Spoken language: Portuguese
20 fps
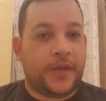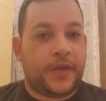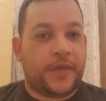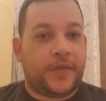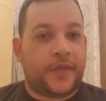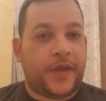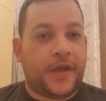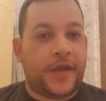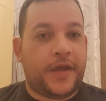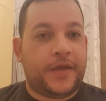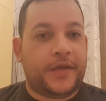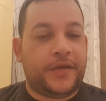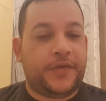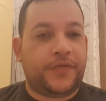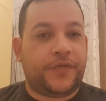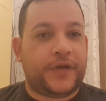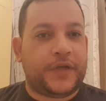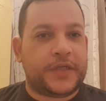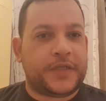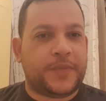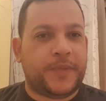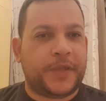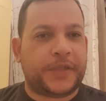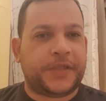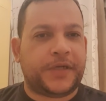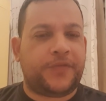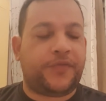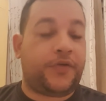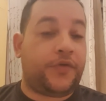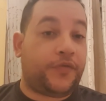né? E
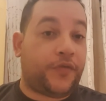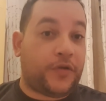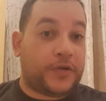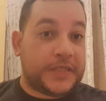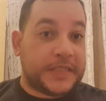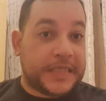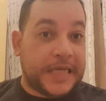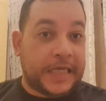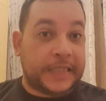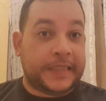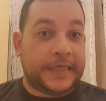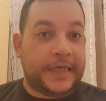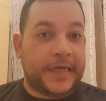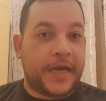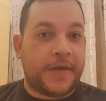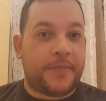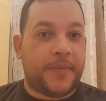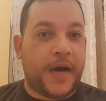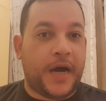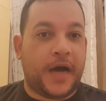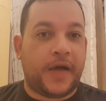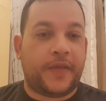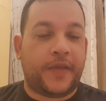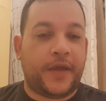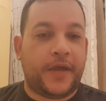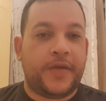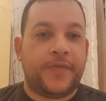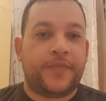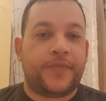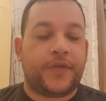infelizmente aí foi forçada aí a barra,
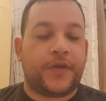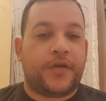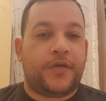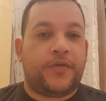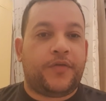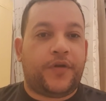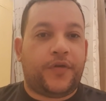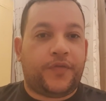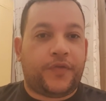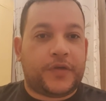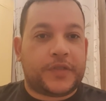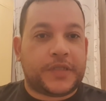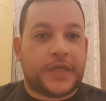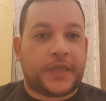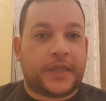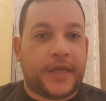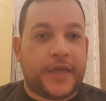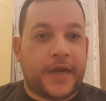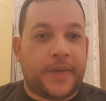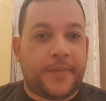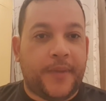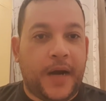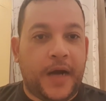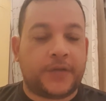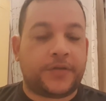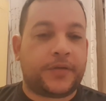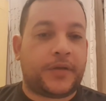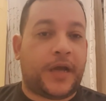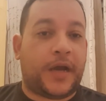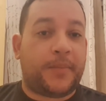né? foi forçada aí a
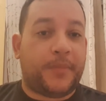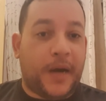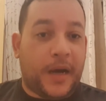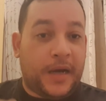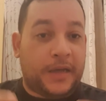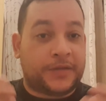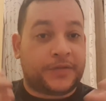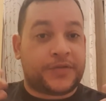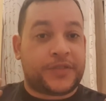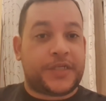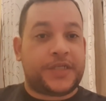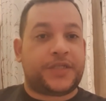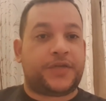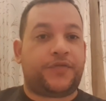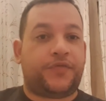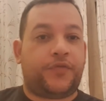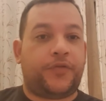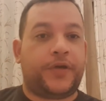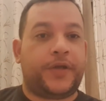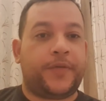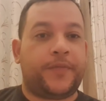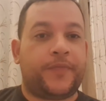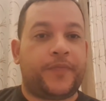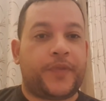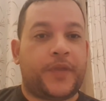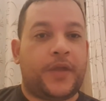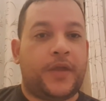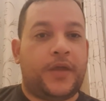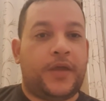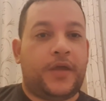barra, a barra não sei se foi,
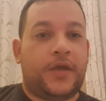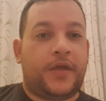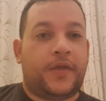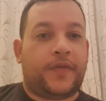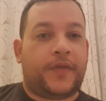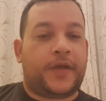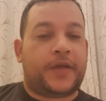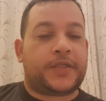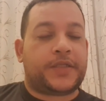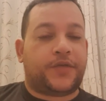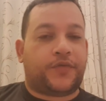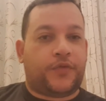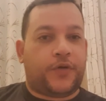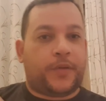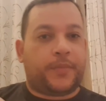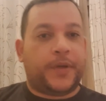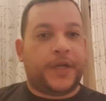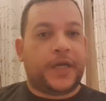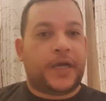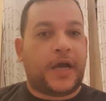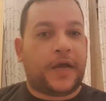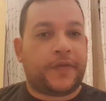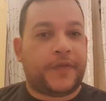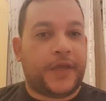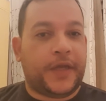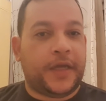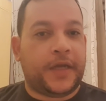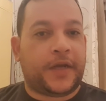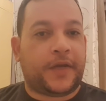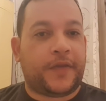né, se foi uma
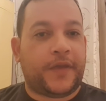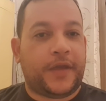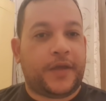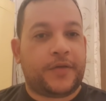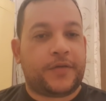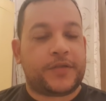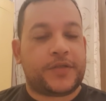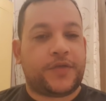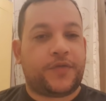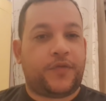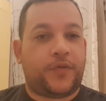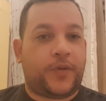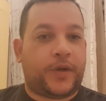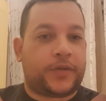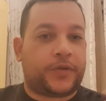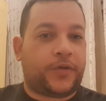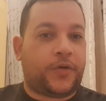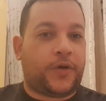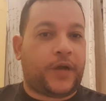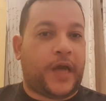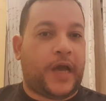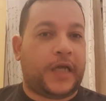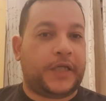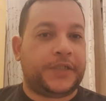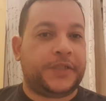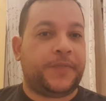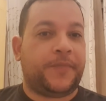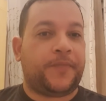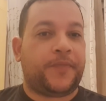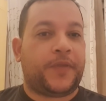brincadeira, né, se foi uma
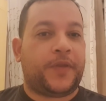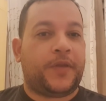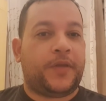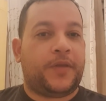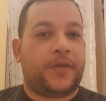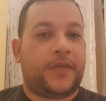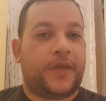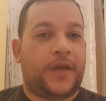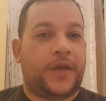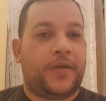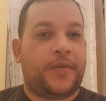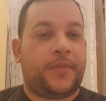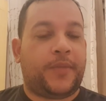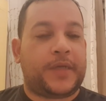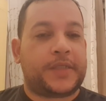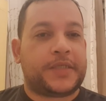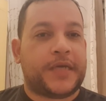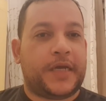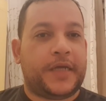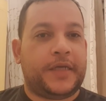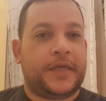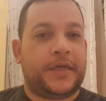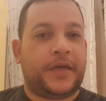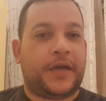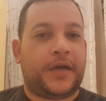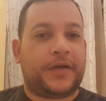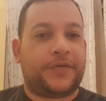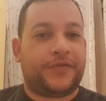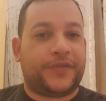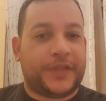trollagem, né, mas aí
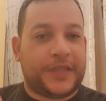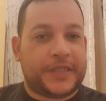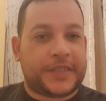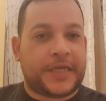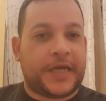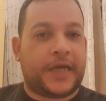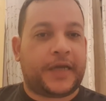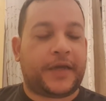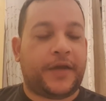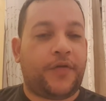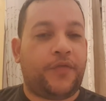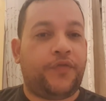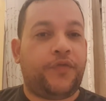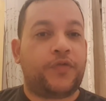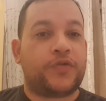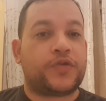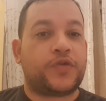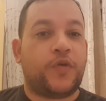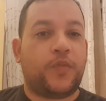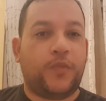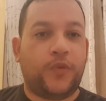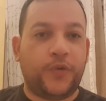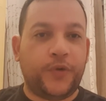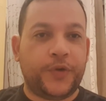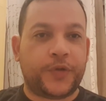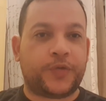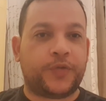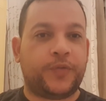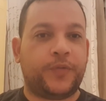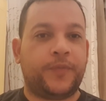a Vanessa Raquel forçou
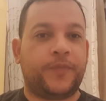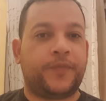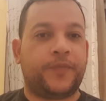muito,